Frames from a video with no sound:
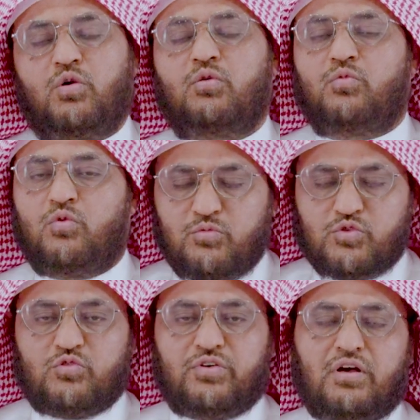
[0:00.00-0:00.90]
وهم هم
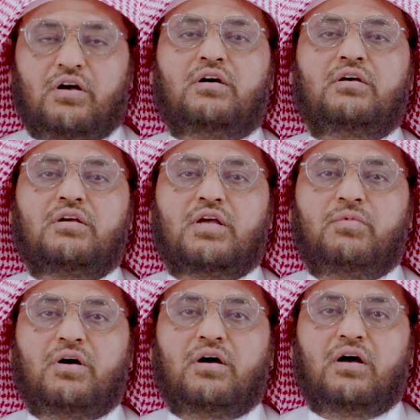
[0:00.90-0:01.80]
السفهاء
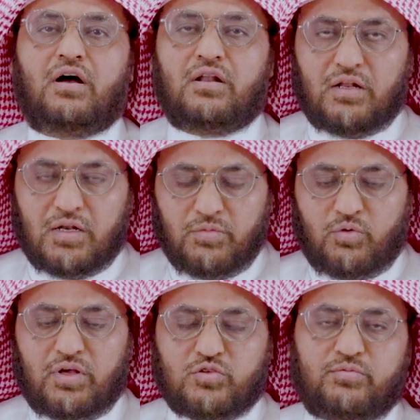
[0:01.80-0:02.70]
كما أعلن
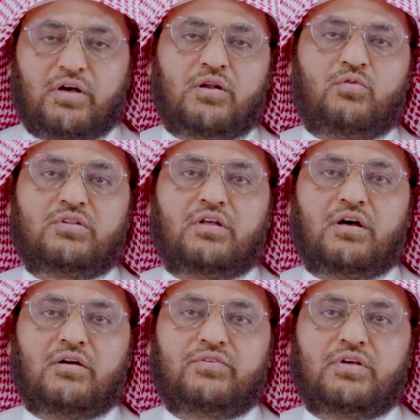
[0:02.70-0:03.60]
المولى سبحانه
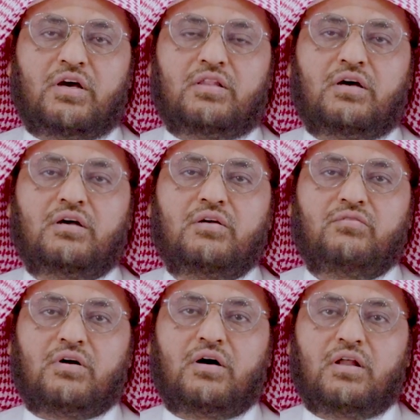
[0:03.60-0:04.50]
وتعالى في هذا
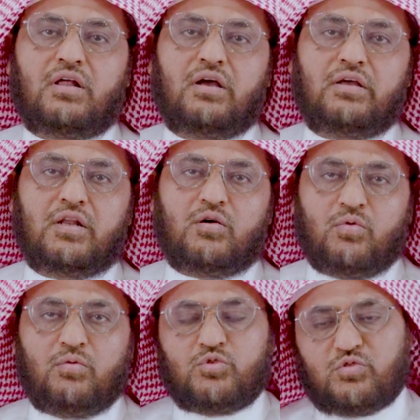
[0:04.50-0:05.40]
فقال ألا
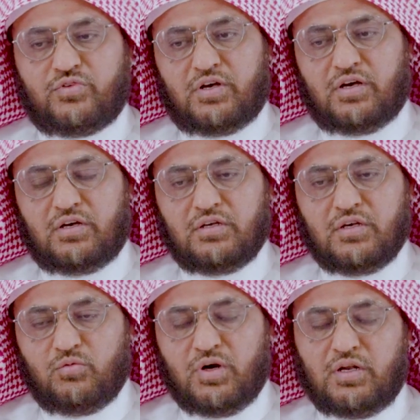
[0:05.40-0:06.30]
إنهم هم السفهاء
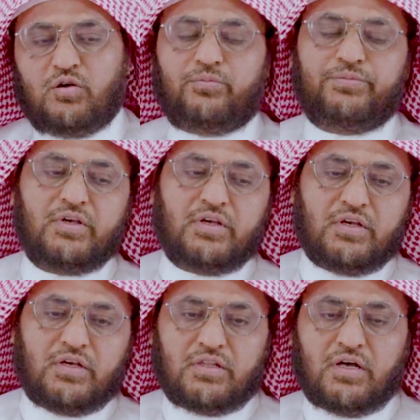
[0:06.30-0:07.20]
وأنهم
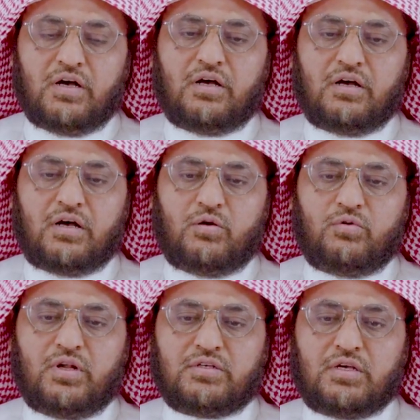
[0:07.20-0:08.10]
إذا
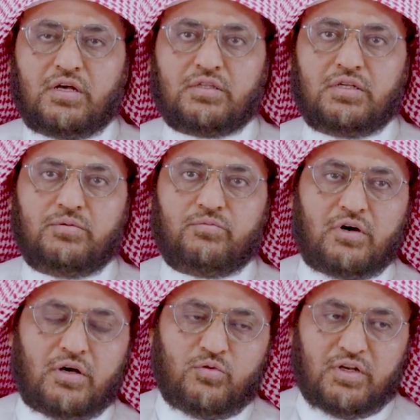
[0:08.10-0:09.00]
خلوا إلى شياطينهم
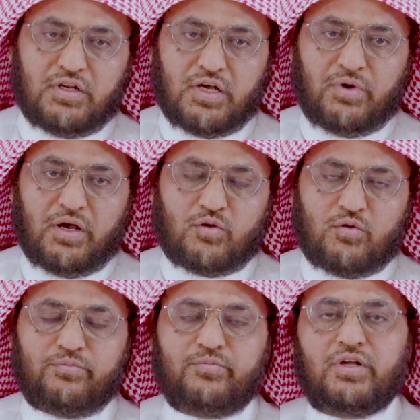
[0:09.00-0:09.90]
قالوا إنا
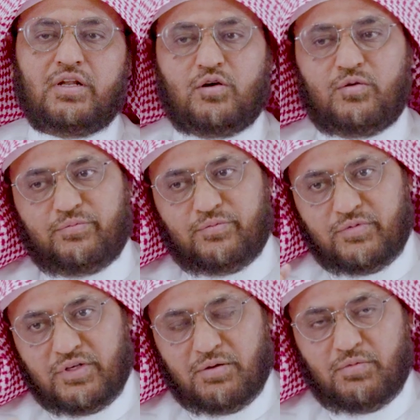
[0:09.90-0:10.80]
معكم لأنهم
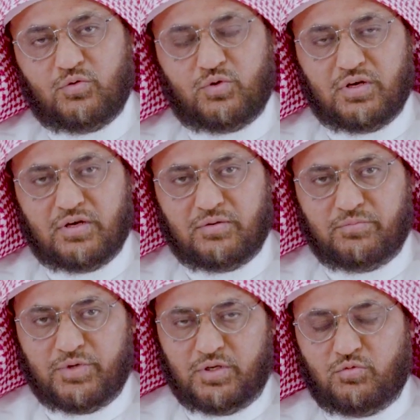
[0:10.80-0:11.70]
يعملون
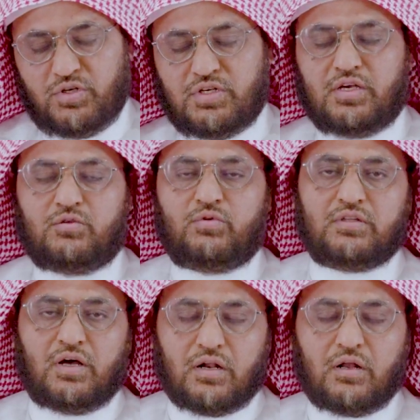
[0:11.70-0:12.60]
بوجهين
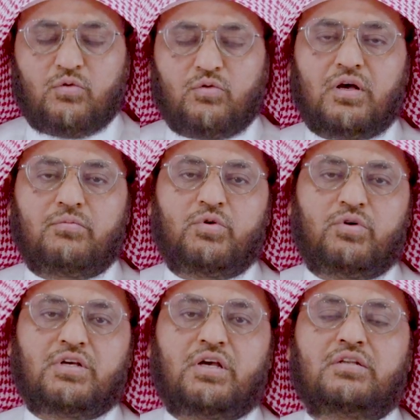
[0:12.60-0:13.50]
ويتحركون
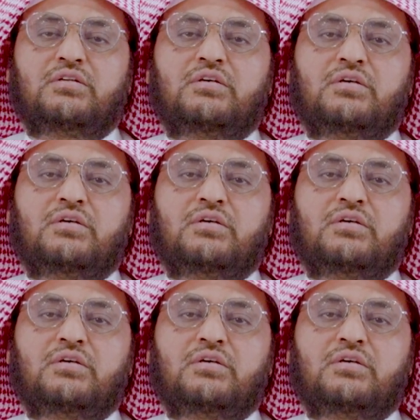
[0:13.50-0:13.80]
بوجهين